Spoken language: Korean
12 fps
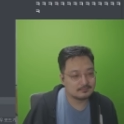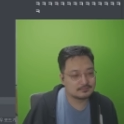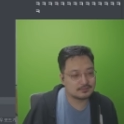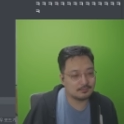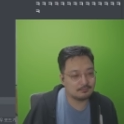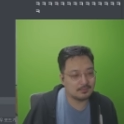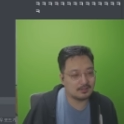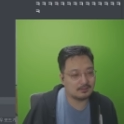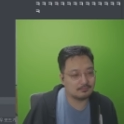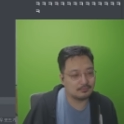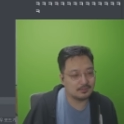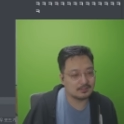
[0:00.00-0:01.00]
천마가
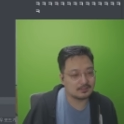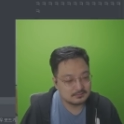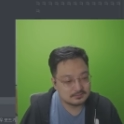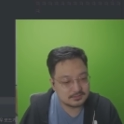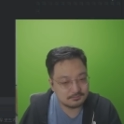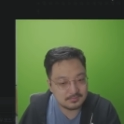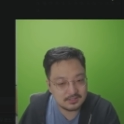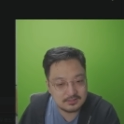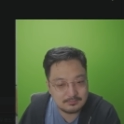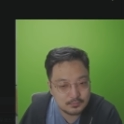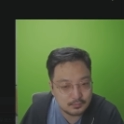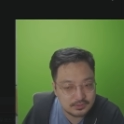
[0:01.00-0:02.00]
뭐야 이게?
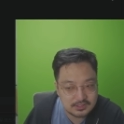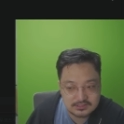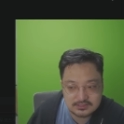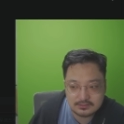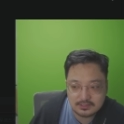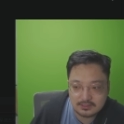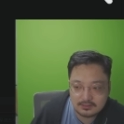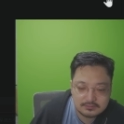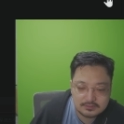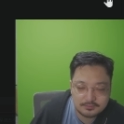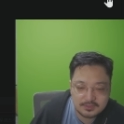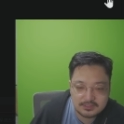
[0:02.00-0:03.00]
천마님 요리하신다.
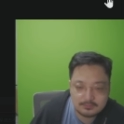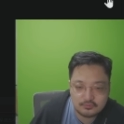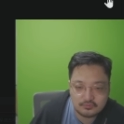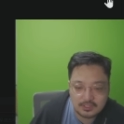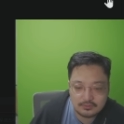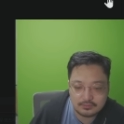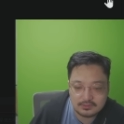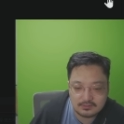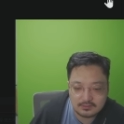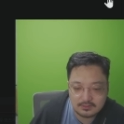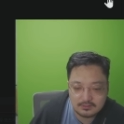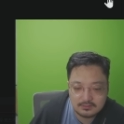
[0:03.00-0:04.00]
천마님 중화
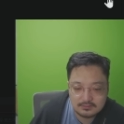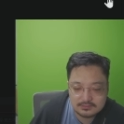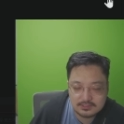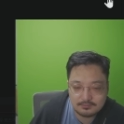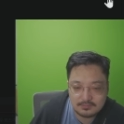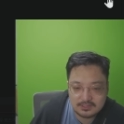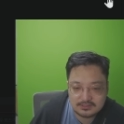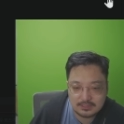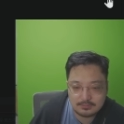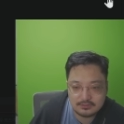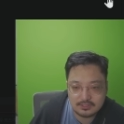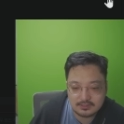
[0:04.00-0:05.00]
요리사. 천마
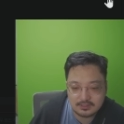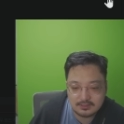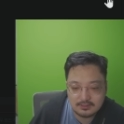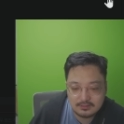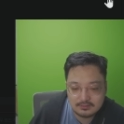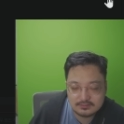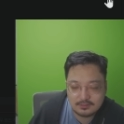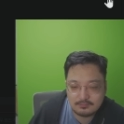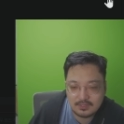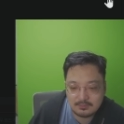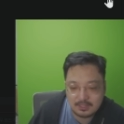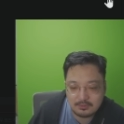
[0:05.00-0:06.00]
재벌대다.
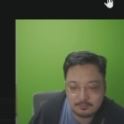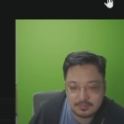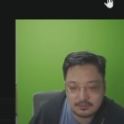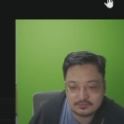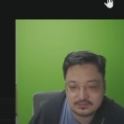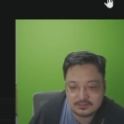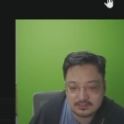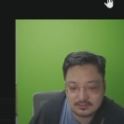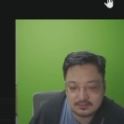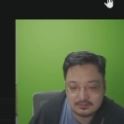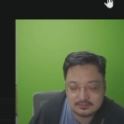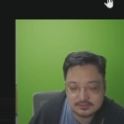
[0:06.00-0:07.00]
천마 마법 배우신다.
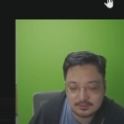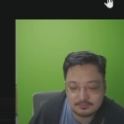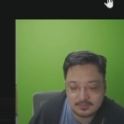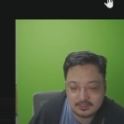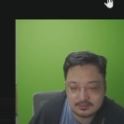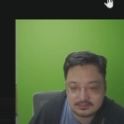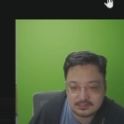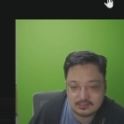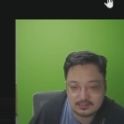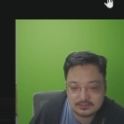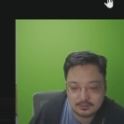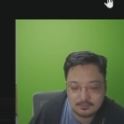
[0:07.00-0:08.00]
천마의
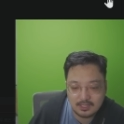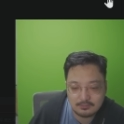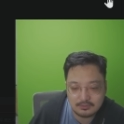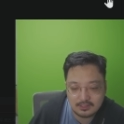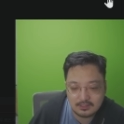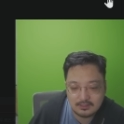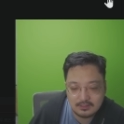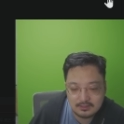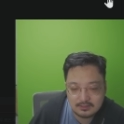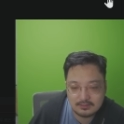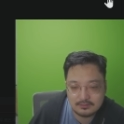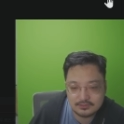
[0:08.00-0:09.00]
대장가. 천마가 뭐야?
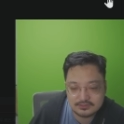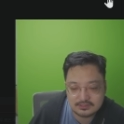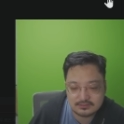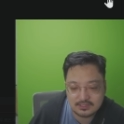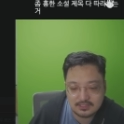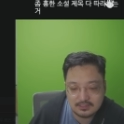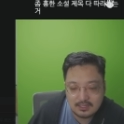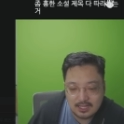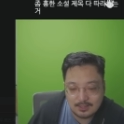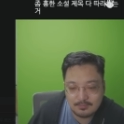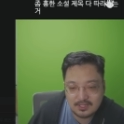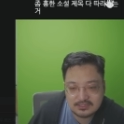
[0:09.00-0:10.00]
힐러 되셨다.
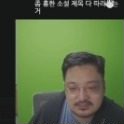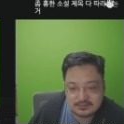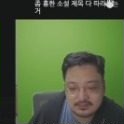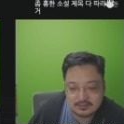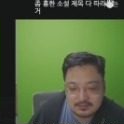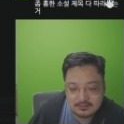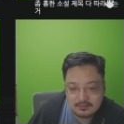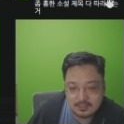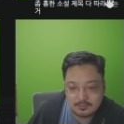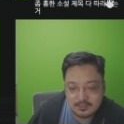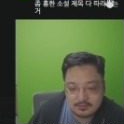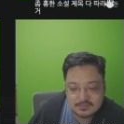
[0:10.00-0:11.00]
안마하신다.
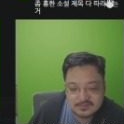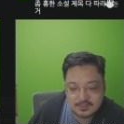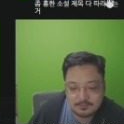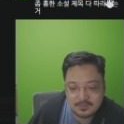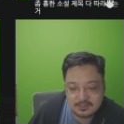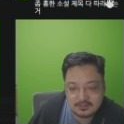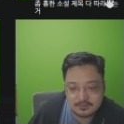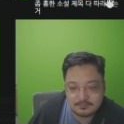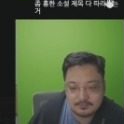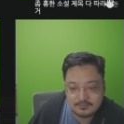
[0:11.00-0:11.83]
레벨업. 천마님